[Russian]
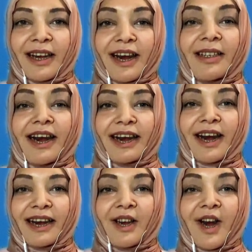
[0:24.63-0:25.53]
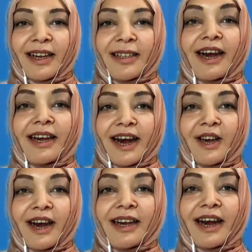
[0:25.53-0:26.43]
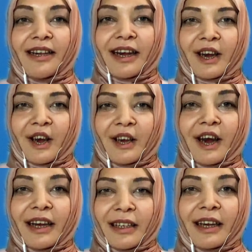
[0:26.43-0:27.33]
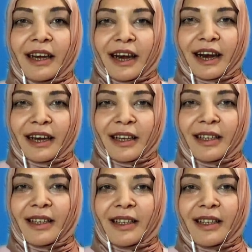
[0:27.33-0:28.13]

Вместе с тем, планета Земля значительно изменилась.